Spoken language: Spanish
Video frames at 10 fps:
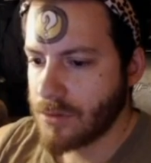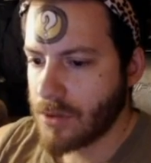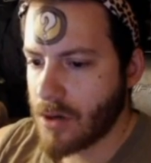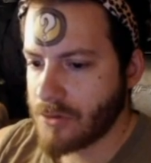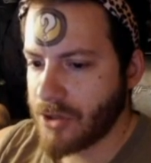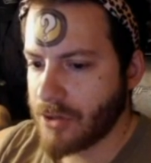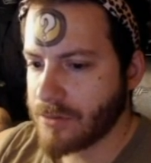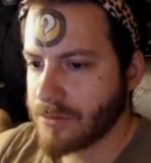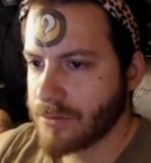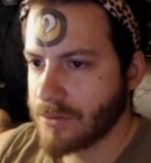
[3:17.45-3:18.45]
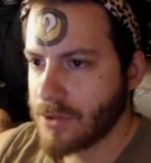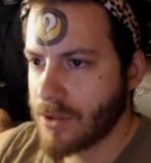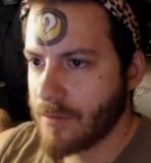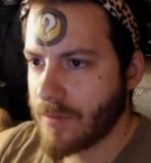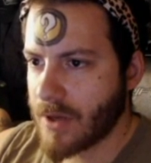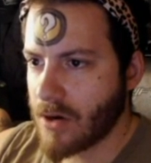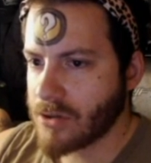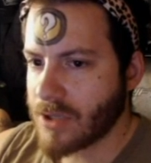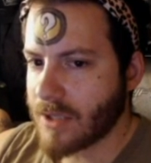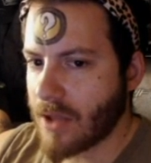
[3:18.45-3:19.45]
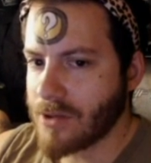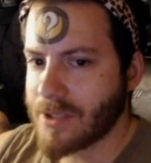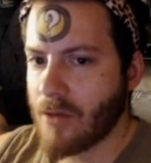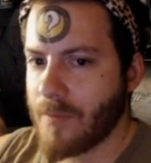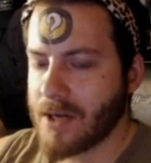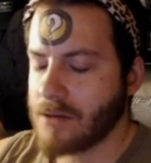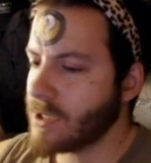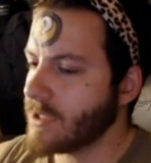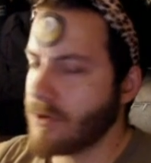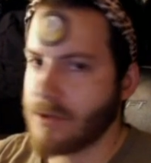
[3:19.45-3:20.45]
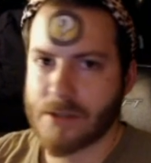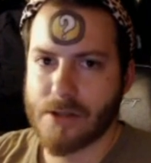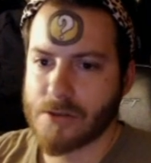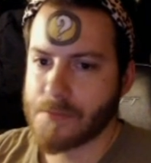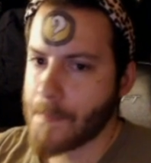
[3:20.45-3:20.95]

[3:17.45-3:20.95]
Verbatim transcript: ¡Oh, shit! Empezar con los saltadores, a dopar los saltadores, tíos.